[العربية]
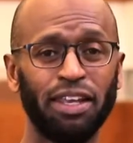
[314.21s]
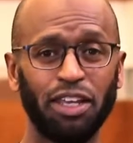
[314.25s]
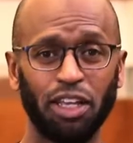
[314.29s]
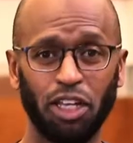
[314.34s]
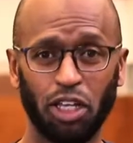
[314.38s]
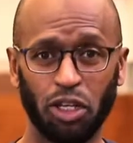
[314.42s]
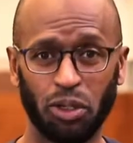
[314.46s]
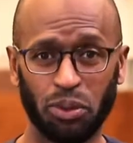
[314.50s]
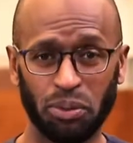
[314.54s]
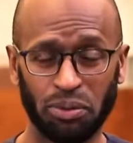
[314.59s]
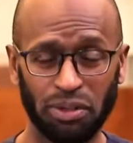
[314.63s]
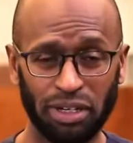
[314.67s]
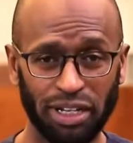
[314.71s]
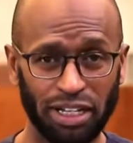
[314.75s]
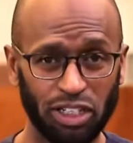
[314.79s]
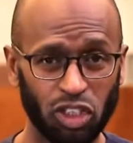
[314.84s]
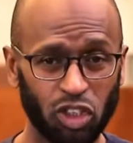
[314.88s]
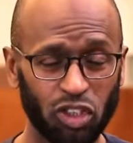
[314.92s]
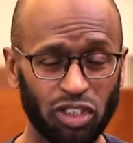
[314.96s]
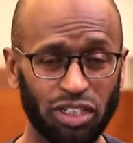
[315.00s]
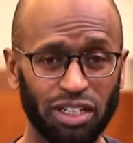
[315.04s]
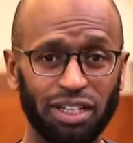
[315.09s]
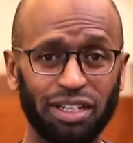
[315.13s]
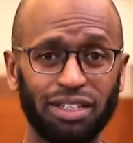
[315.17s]
يكون
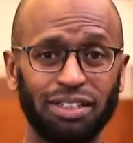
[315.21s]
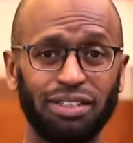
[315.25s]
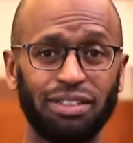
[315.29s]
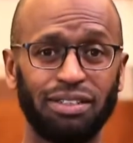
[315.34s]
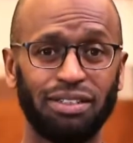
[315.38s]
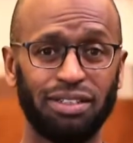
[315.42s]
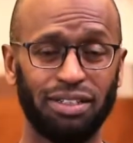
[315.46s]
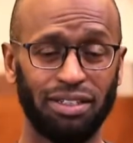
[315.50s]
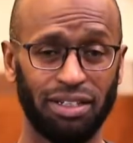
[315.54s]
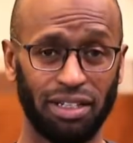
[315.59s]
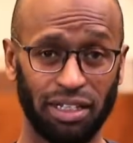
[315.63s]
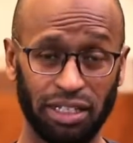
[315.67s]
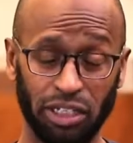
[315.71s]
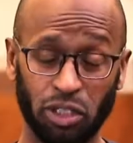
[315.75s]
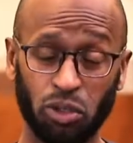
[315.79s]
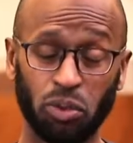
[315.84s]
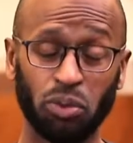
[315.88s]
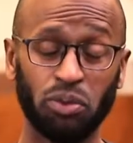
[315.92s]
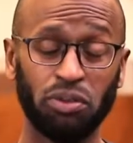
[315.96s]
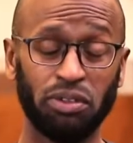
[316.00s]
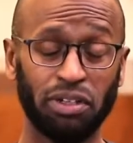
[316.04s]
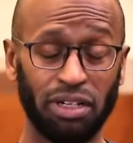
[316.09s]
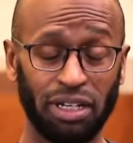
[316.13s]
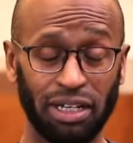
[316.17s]
أشعة
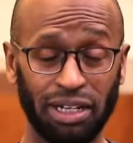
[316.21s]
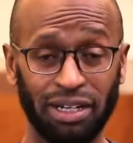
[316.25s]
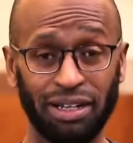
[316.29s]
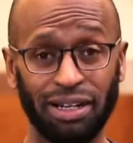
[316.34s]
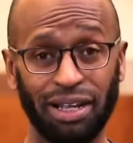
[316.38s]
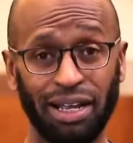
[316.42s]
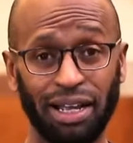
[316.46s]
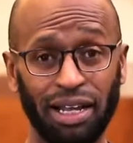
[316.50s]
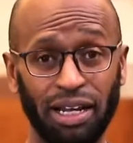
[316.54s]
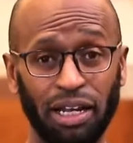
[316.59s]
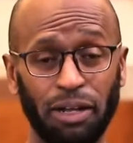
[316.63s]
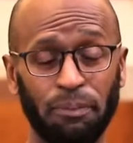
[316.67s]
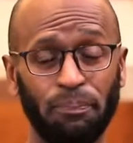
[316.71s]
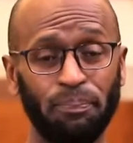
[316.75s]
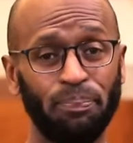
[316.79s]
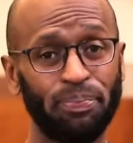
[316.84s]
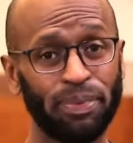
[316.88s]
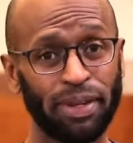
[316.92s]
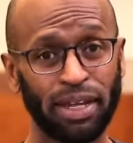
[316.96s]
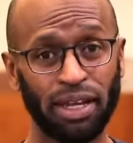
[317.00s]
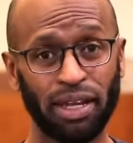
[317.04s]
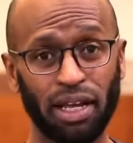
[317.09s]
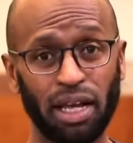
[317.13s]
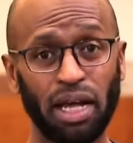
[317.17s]
يكون الألم
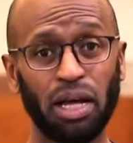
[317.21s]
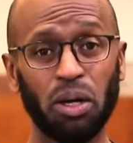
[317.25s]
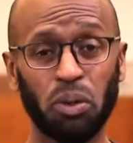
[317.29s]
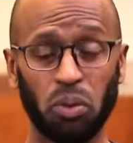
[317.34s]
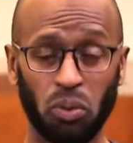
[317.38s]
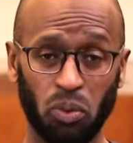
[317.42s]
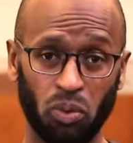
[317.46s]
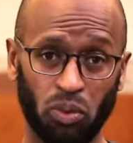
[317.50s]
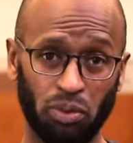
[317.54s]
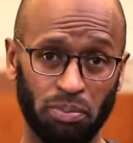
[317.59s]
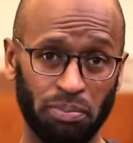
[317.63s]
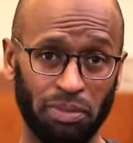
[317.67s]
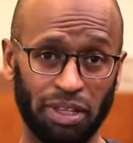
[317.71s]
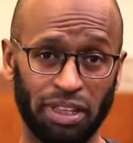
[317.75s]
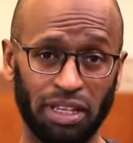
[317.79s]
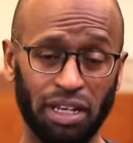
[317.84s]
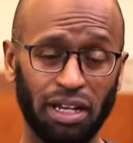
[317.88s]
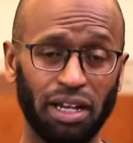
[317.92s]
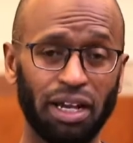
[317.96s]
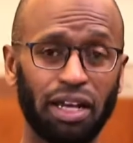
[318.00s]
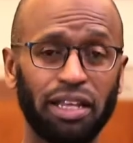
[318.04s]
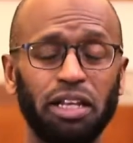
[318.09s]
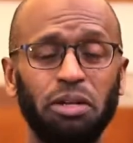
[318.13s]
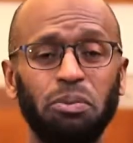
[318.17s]
أو مثل
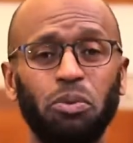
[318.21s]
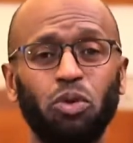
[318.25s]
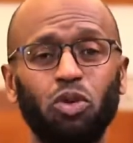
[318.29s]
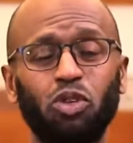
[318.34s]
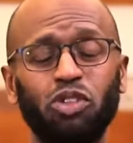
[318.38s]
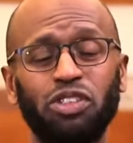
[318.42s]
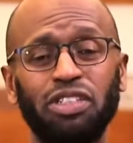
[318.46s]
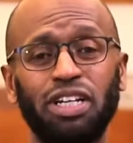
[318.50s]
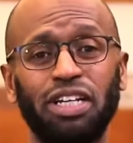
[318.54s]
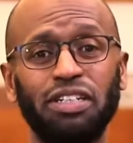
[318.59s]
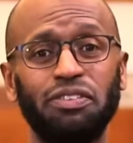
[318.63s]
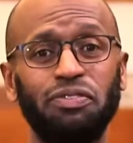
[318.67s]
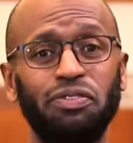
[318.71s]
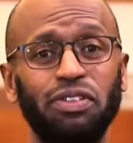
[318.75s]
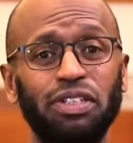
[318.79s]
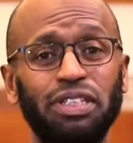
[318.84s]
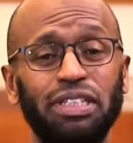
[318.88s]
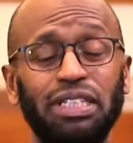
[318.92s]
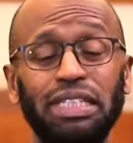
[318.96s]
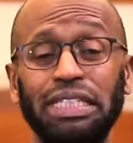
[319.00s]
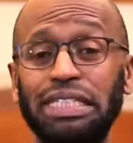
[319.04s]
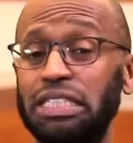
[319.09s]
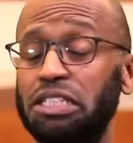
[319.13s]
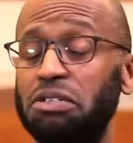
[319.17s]
هذه البروزات في
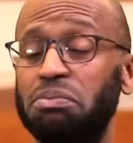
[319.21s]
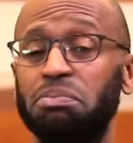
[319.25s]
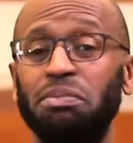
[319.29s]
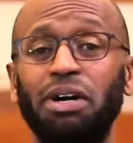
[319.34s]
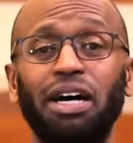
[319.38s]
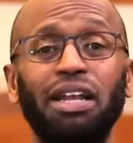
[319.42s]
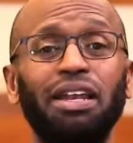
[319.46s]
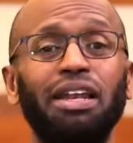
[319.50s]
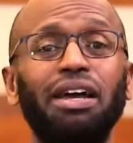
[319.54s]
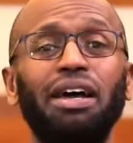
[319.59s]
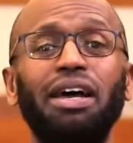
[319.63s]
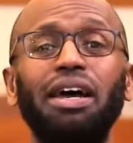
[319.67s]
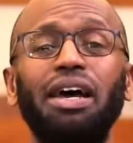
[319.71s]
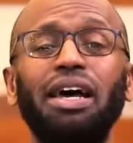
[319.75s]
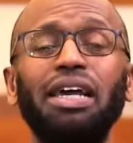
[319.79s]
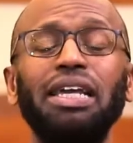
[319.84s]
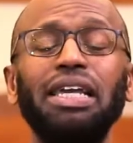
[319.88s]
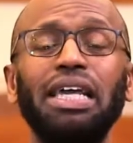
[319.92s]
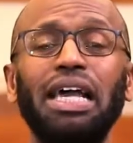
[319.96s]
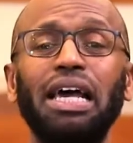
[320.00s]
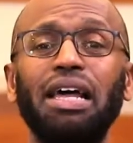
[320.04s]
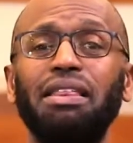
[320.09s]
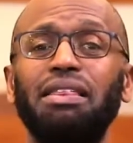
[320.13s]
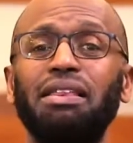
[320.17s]
الديسك ما لها أي
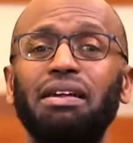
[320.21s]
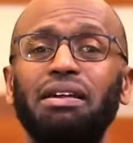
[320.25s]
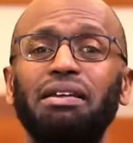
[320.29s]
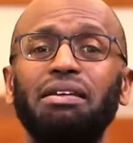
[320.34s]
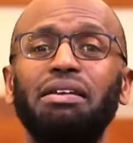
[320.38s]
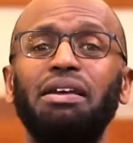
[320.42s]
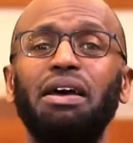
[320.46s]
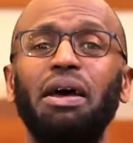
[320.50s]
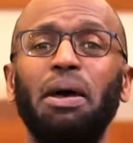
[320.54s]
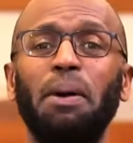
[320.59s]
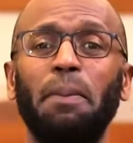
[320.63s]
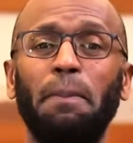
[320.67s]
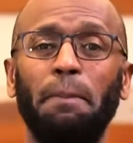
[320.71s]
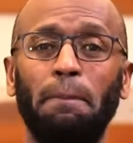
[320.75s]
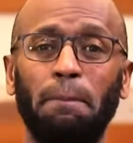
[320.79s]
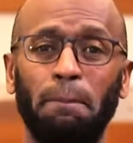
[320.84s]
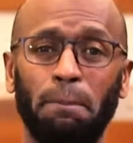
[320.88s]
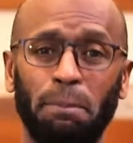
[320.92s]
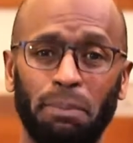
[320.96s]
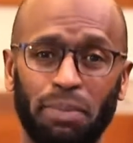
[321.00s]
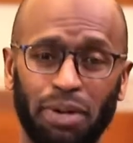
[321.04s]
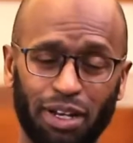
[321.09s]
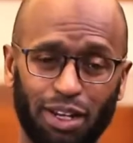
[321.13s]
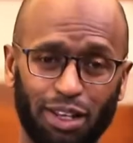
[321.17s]
أثر
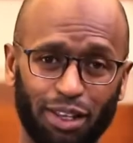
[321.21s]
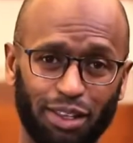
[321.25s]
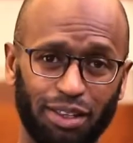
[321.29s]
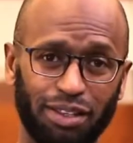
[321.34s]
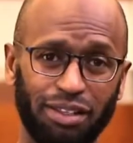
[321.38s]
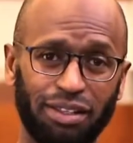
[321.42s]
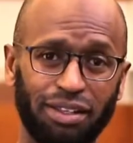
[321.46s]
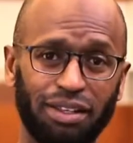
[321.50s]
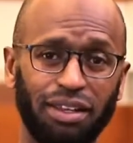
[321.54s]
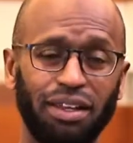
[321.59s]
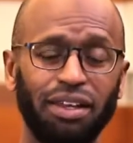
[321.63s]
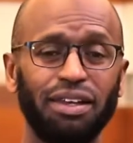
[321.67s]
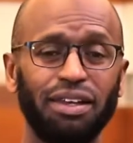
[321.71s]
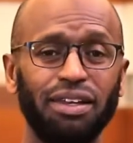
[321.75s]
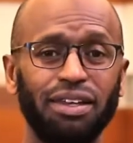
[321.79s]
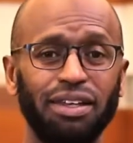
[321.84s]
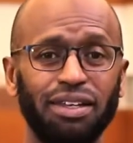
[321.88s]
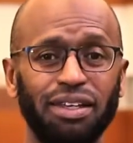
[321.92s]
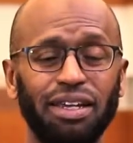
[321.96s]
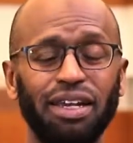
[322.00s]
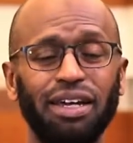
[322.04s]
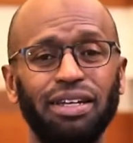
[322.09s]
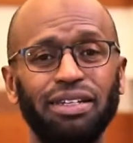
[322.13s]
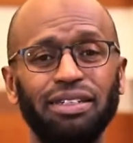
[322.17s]
مرضي
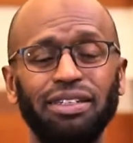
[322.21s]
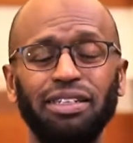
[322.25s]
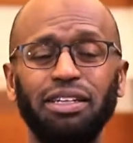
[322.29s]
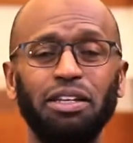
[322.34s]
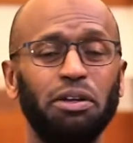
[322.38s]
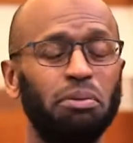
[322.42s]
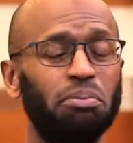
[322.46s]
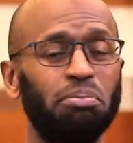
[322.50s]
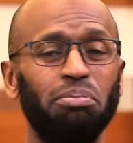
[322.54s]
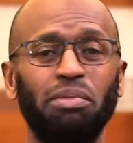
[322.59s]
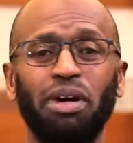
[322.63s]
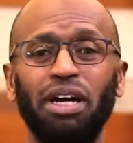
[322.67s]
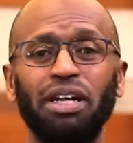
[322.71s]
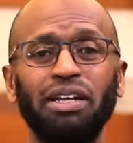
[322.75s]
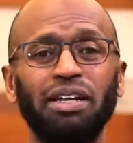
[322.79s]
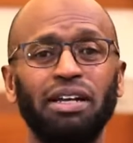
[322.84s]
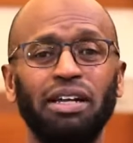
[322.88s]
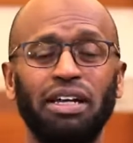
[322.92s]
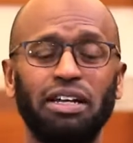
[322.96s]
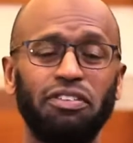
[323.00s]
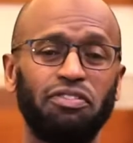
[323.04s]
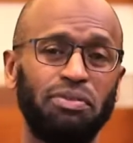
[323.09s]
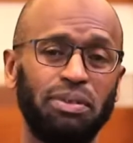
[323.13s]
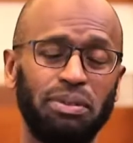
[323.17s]
يعني ما
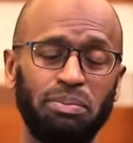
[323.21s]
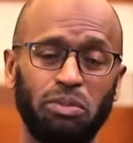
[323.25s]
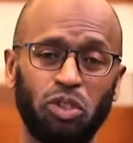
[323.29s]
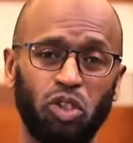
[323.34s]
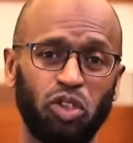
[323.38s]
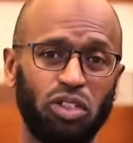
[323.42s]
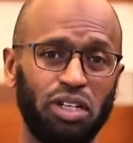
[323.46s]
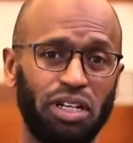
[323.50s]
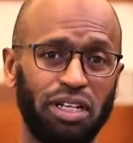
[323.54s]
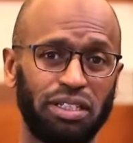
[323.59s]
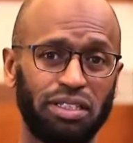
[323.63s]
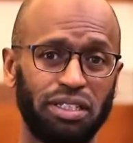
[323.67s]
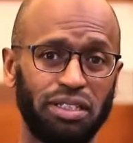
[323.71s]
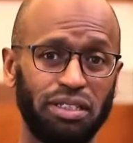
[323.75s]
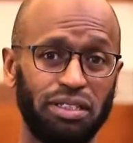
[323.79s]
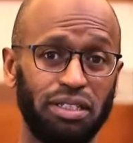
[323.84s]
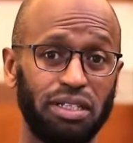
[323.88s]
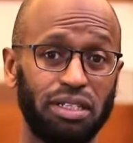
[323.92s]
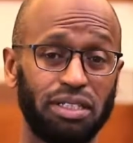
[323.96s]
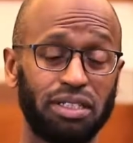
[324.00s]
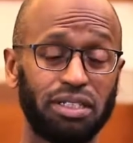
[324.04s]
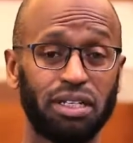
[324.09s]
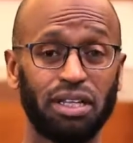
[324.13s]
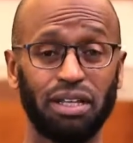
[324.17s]
نخاف من مشكلة
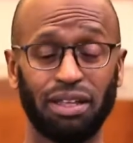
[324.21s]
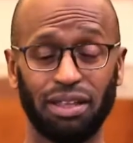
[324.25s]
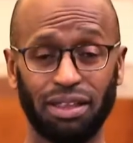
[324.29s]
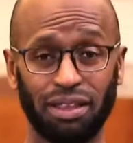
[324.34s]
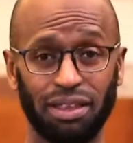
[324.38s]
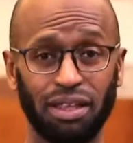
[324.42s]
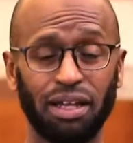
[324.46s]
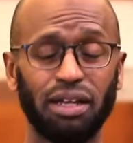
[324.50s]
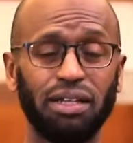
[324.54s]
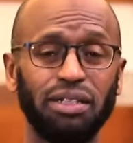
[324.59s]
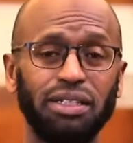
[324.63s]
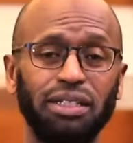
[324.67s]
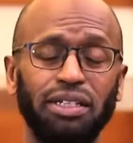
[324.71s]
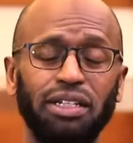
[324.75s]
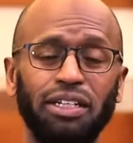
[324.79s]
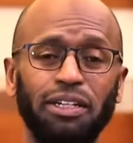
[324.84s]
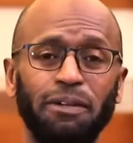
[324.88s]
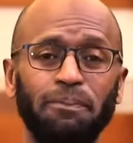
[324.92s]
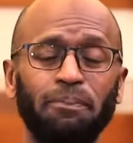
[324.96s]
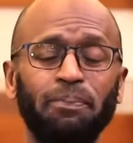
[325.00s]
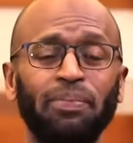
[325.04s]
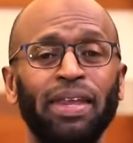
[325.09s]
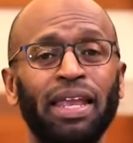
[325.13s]
الديسك ثانيا